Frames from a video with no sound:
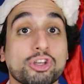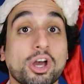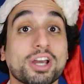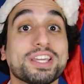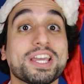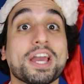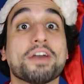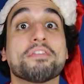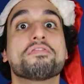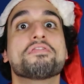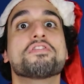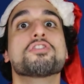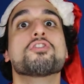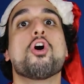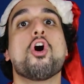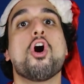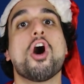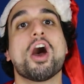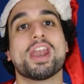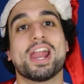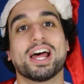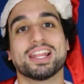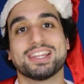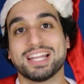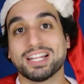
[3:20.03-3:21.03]
Só que a
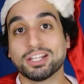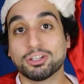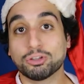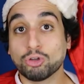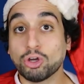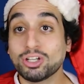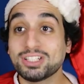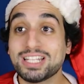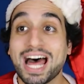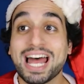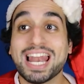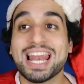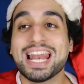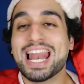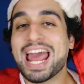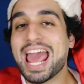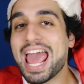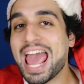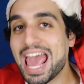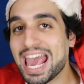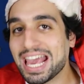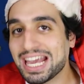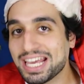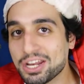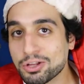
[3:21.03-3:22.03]
Fiona tá toda
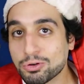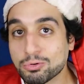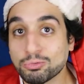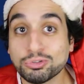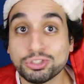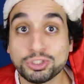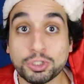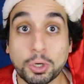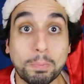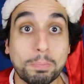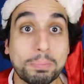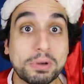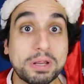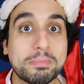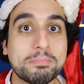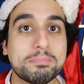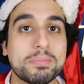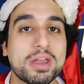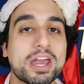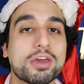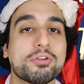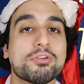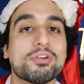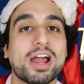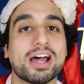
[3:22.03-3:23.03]
alegre com seu
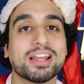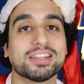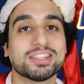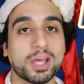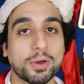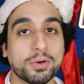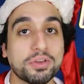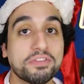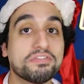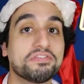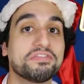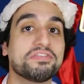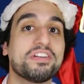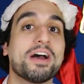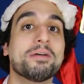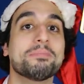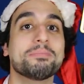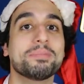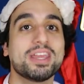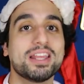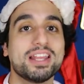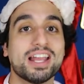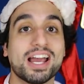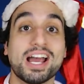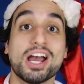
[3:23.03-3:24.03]
primeiro Natal em
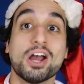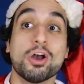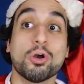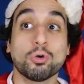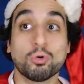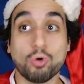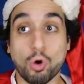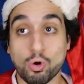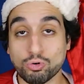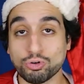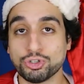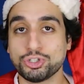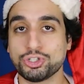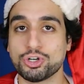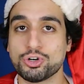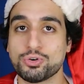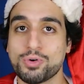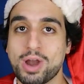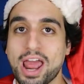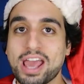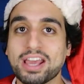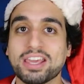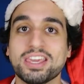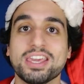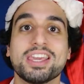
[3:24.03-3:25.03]
família com o
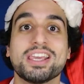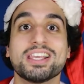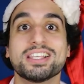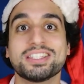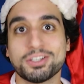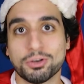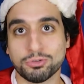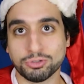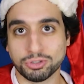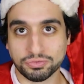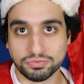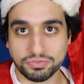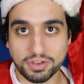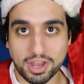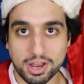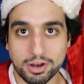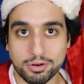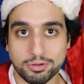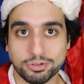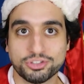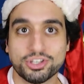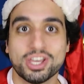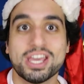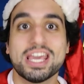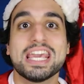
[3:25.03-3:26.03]
Shrek e seus
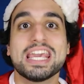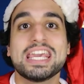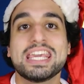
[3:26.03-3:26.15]
filhos.